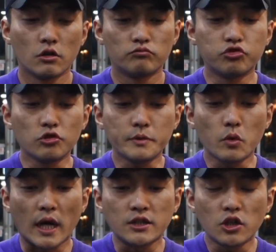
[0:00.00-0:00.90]
무릎이
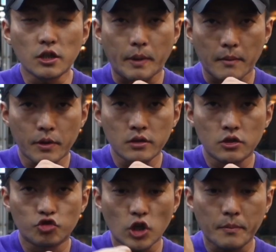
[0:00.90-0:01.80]
완전히
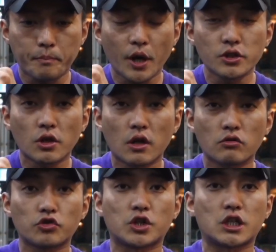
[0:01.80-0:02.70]
100% 쫙 펴져갖고